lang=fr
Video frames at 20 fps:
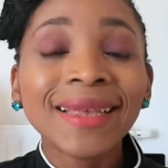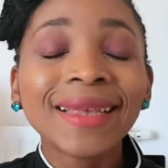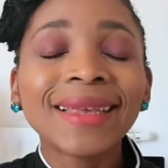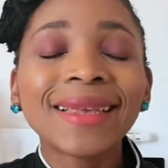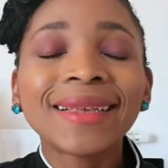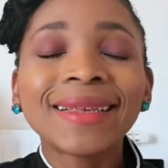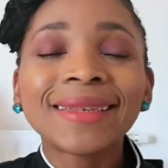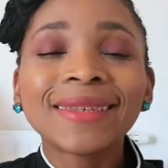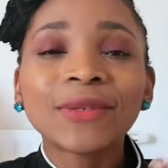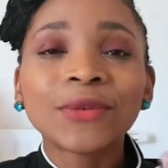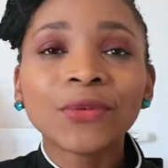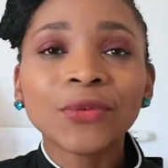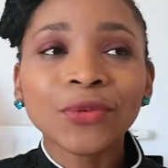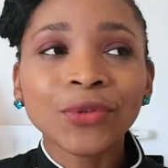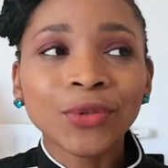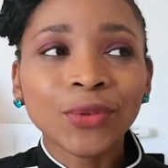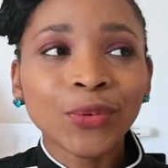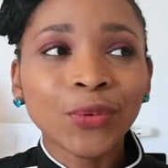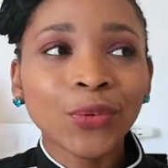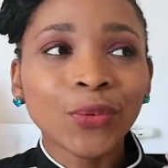Et
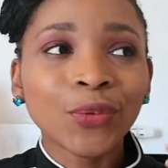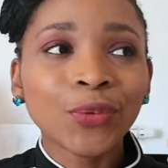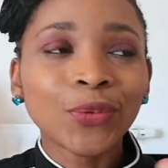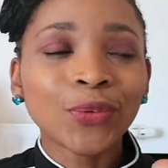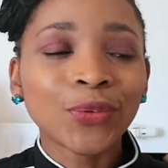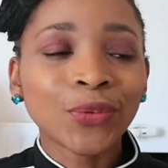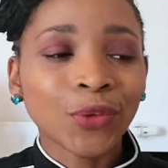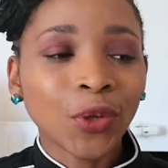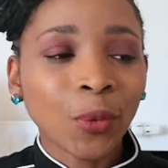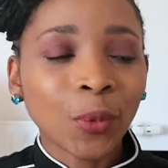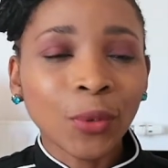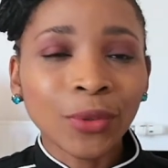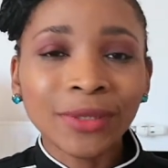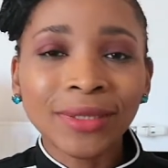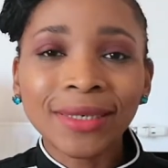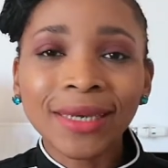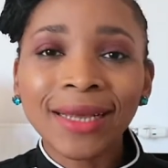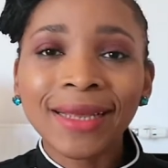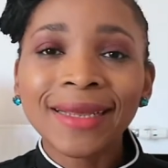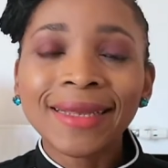ce, comment
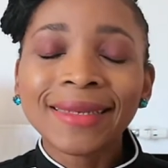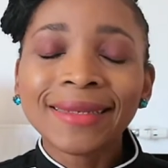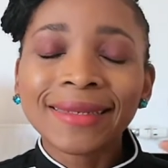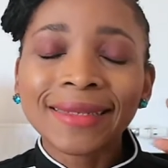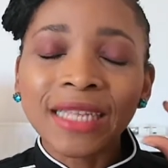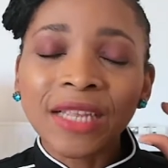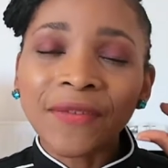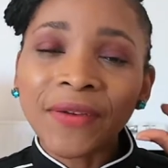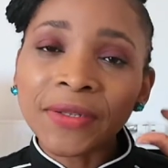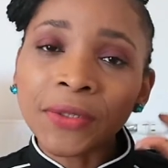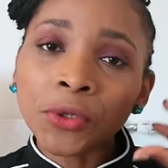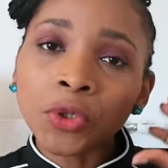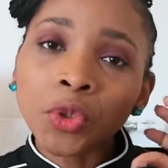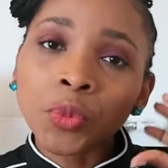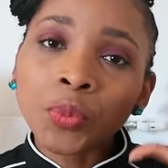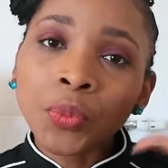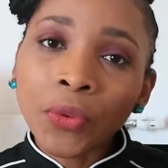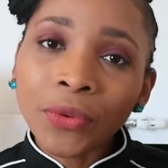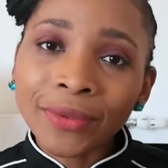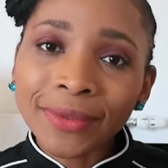dire, cette façon de
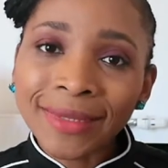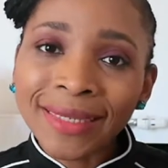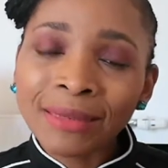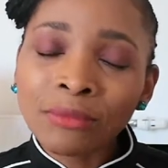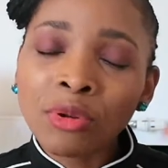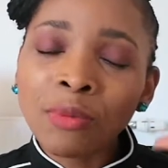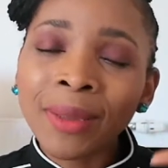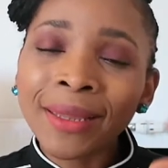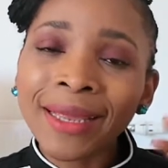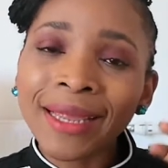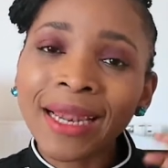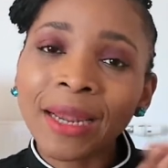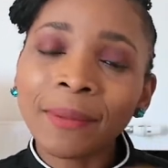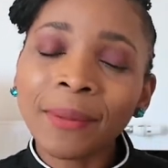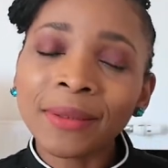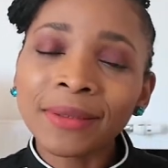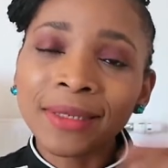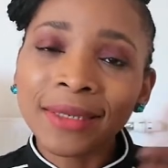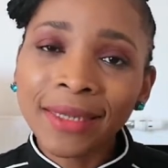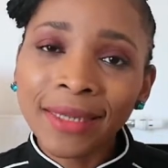penser, de me mettre à la
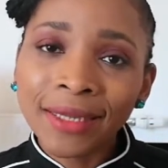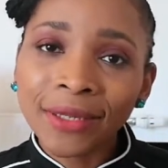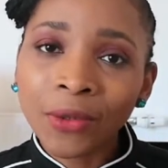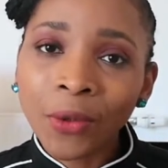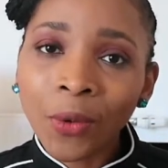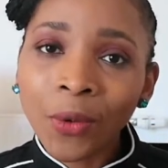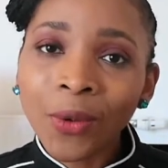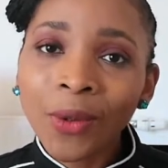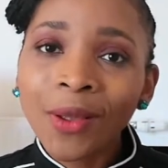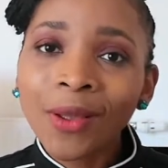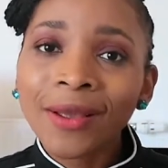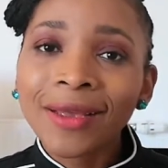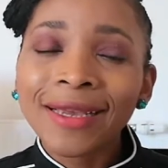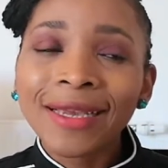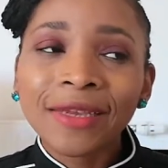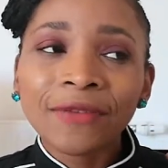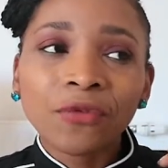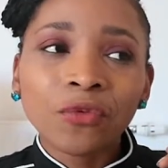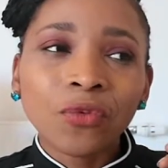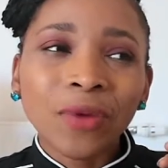place des clients
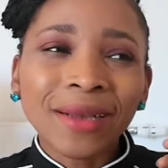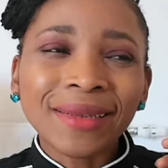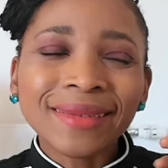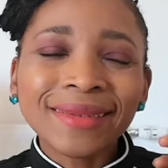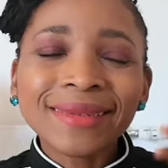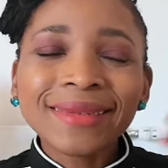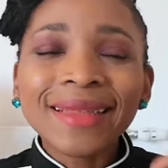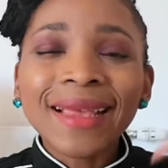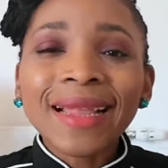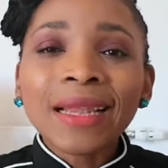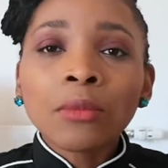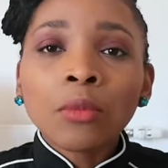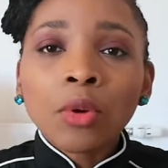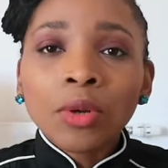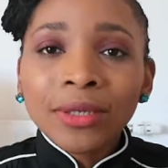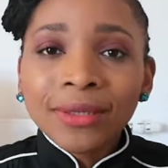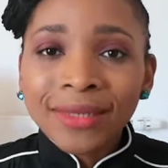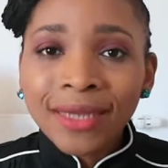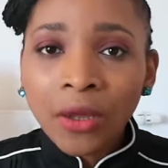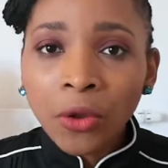et vouloir tellement
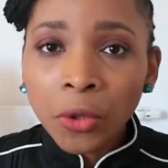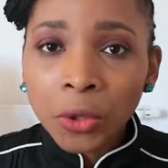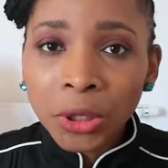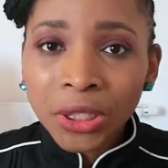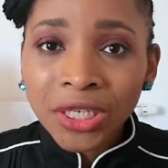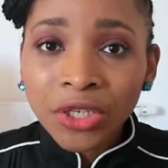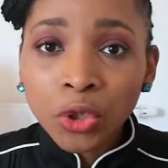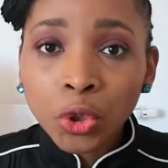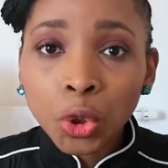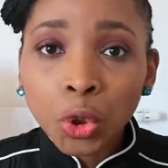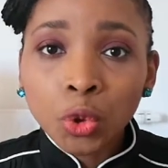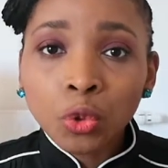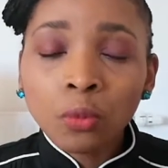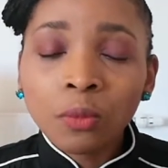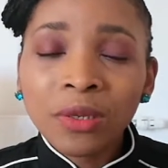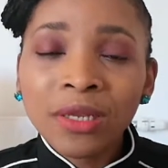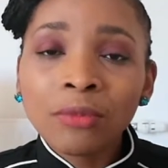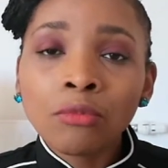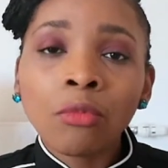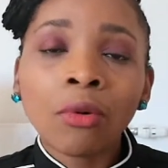les arranger que
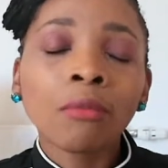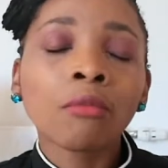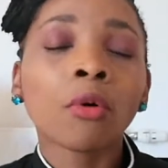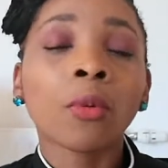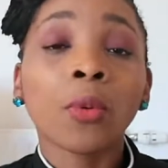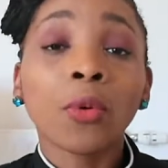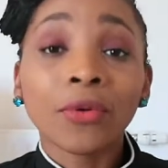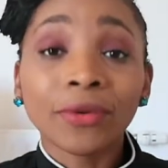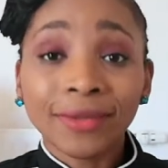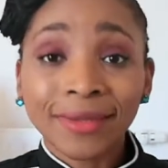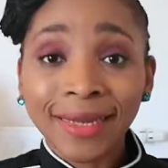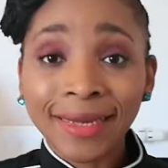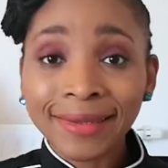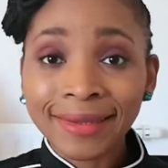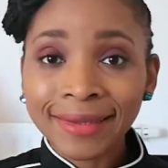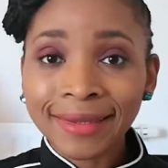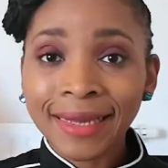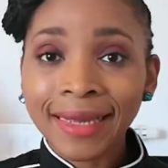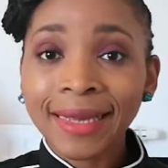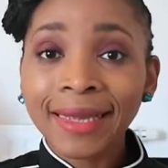j'oublie moi mon
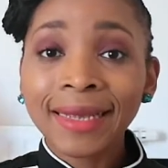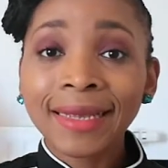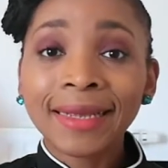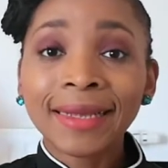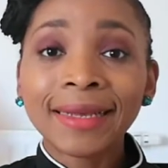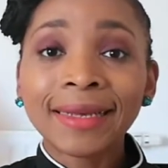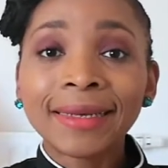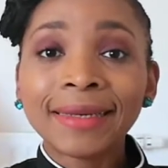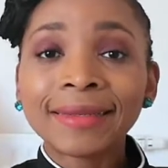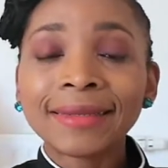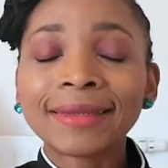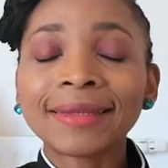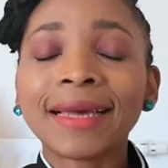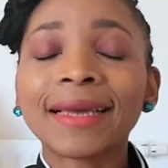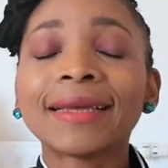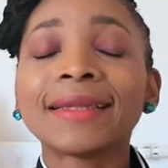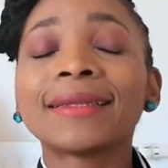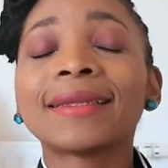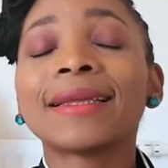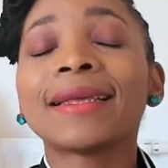process, ça a
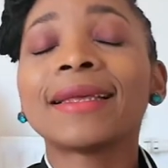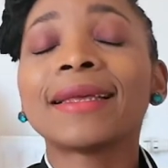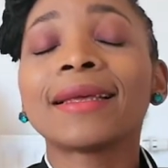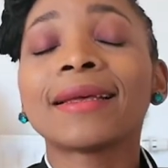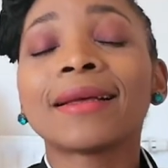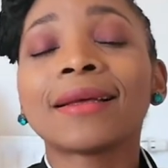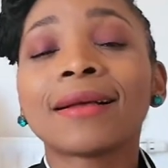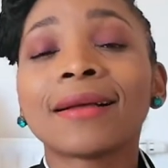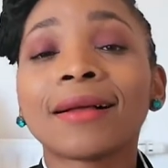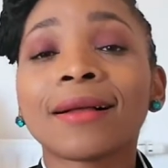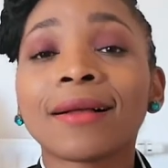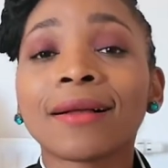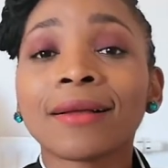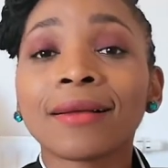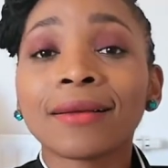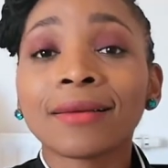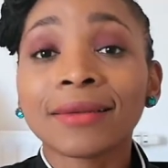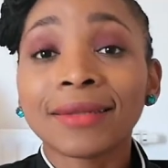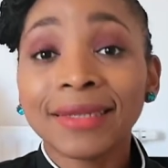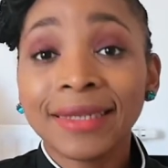été
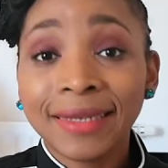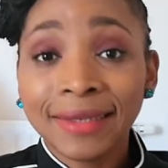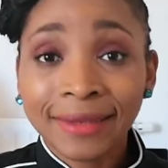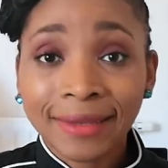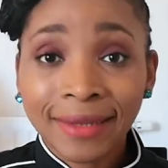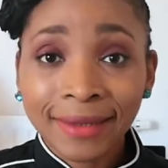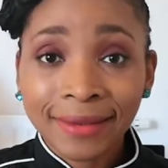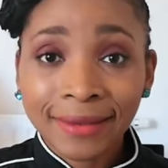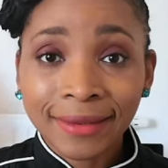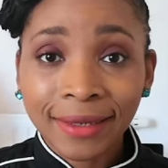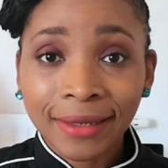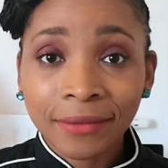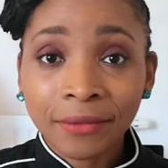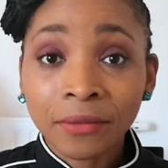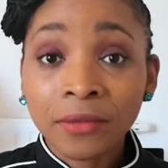un désastre.